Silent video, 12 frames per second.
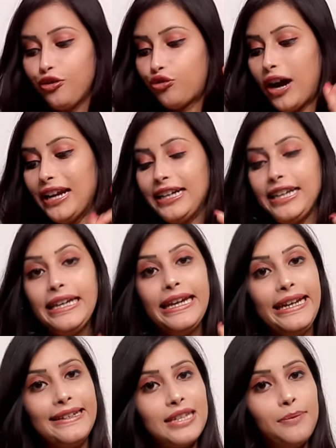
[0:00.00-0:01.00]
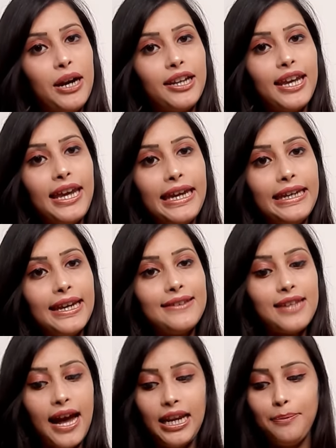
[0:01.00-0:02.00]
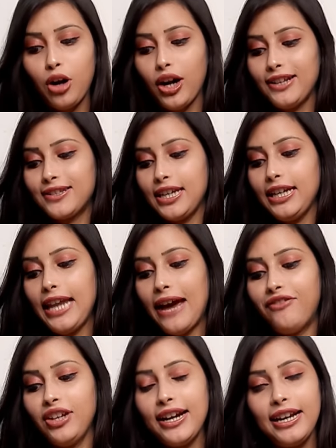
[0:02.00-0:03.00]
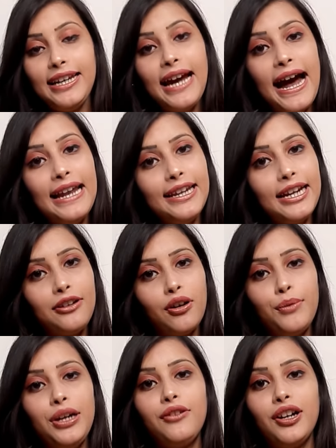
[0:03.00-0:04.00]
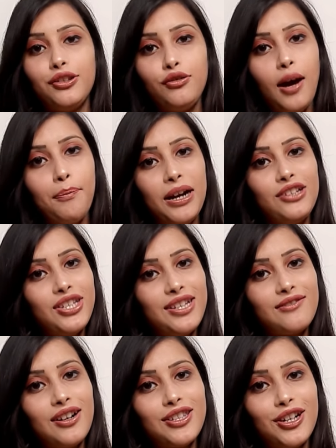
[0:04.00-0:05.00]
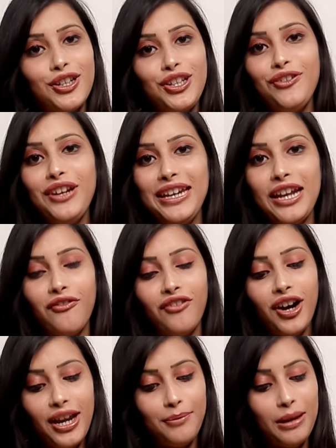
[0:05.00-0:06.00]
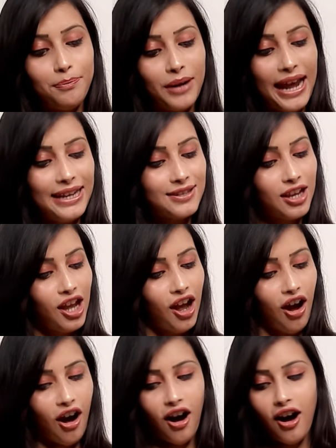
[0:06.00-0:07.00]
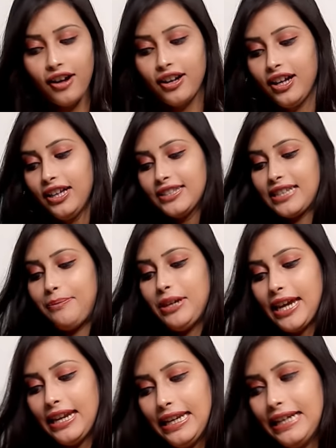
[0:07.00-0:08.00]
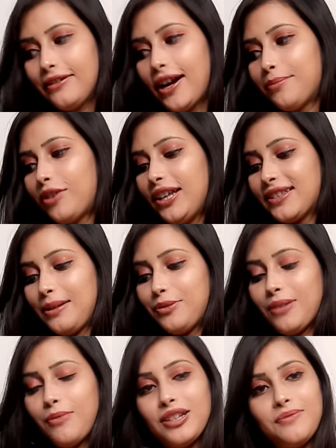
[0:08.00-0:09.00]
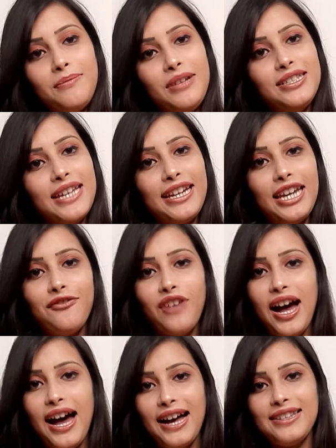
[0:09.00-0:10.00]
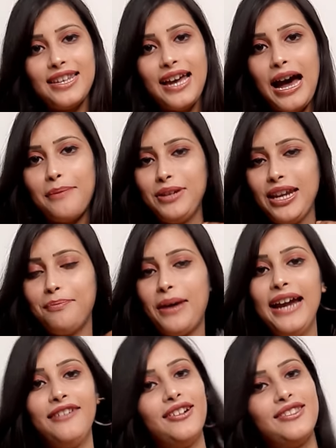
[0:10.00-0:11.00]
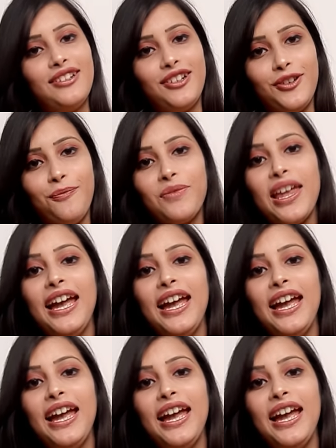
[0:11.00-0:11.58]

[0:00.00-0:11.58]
क्वालिटी एक से बढ़ के एक है सारे प्रोडक्ट्स की डेफिनेटली हाईली रिकमेंड करती हूँ आप परचेस कर सकते हो इन अफोर्डेबल प्राइस और सभी के लिंक आपको डिस्क्रिप्शन बॉक्स में मिल जाएंगे वहाँ से आप इन्हें बाय कर सकते हो